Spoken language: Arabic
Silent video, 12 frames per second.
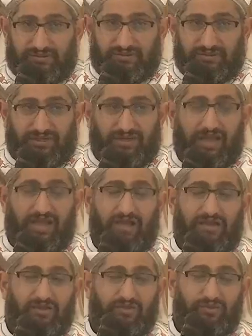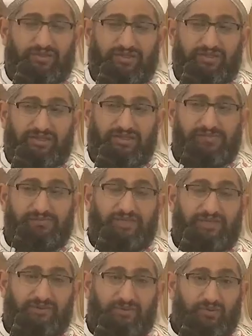واحد فينا لما يرجع بقى
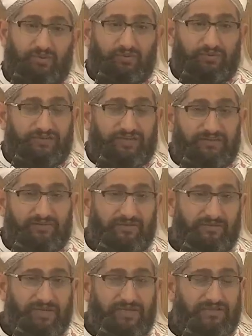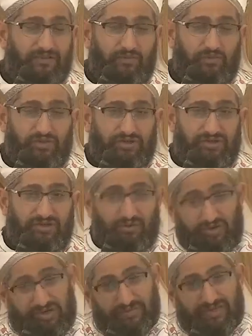النهاردة بيته يبص كده
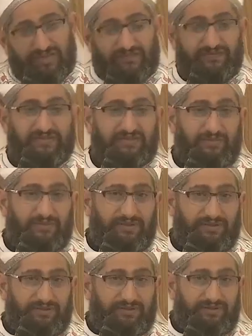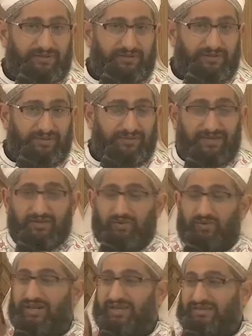على دولابه ويبص على
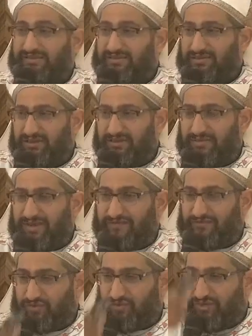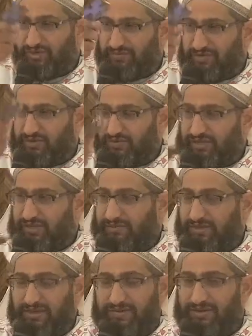لبس ولاده
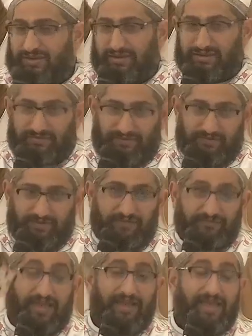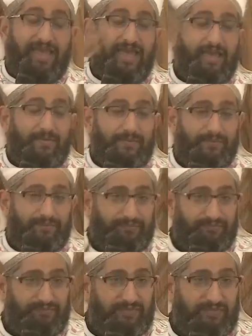ويشوف ايه الحاجة
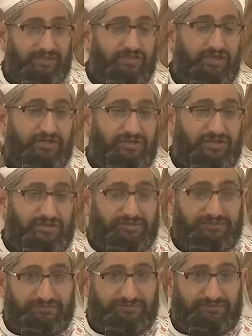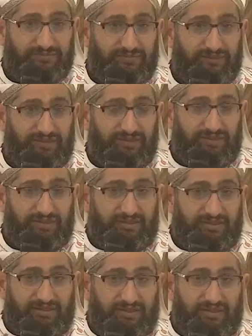اللي ينفع اتركها
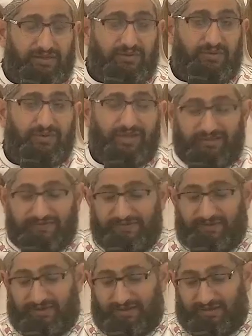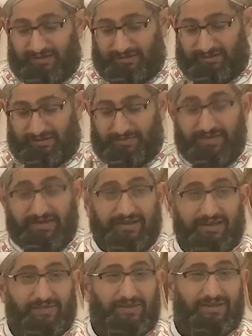وتليق بربنا لان ساعات